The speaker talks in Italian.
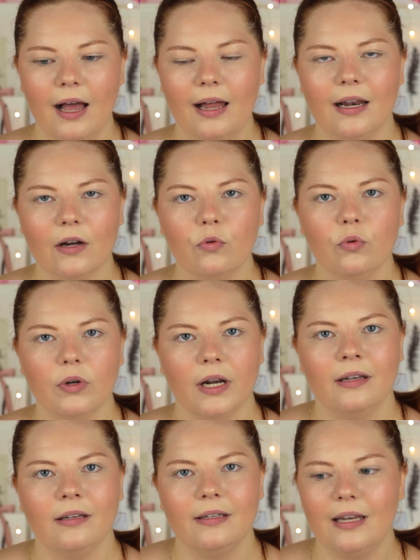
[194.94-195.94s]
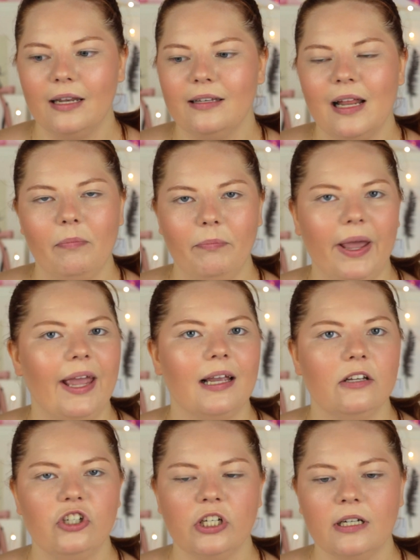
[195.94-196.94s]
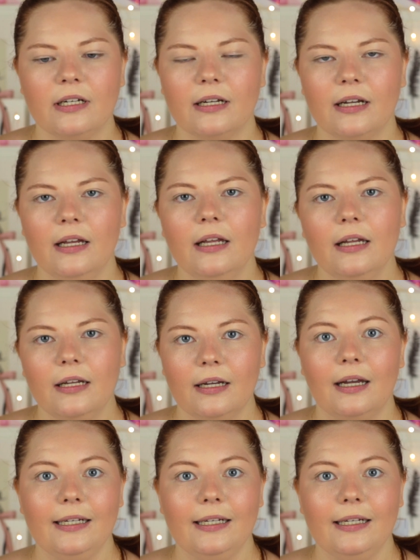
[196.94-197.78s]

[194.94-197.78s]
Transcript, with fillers: alla cura nel packaging eh,